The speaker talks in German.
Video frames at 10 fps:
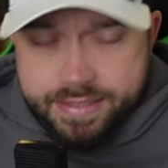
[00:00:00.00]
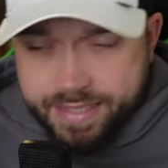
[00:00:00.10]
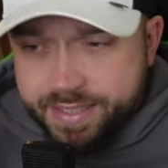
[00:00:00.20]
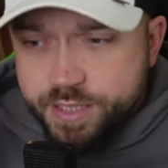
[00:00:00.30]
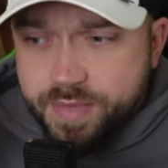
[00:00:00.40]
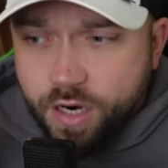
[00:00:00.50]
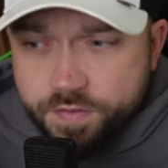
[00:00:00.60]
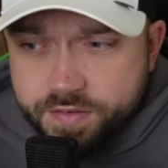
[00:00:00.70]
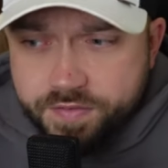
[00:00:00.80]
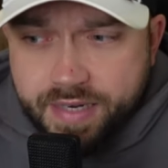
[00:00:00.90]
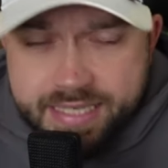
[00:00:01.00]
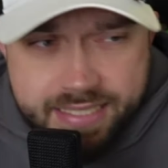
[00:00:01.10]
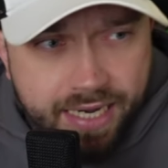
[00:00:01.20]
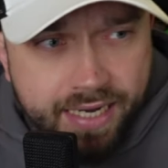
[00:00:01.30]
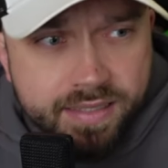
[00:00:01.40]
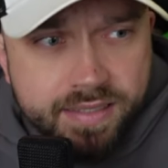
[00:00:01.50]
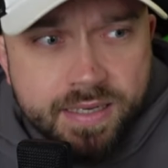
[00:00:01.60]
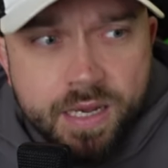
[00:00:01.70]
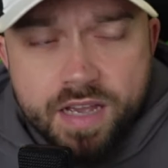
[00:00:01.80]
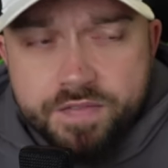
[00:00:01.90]
Und dann ist mir aufgefallen, ja,
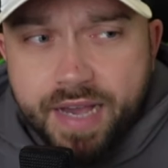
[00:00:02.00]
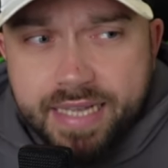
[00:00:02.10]
wir